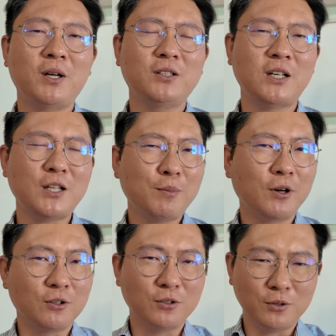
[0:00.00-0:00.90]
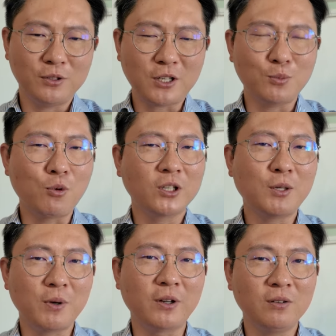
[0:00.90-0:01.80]
샀단 말이에요. 사서
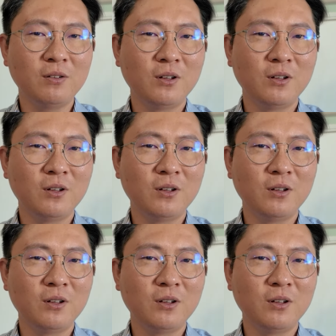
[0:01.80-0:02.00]
모았단 말이에요.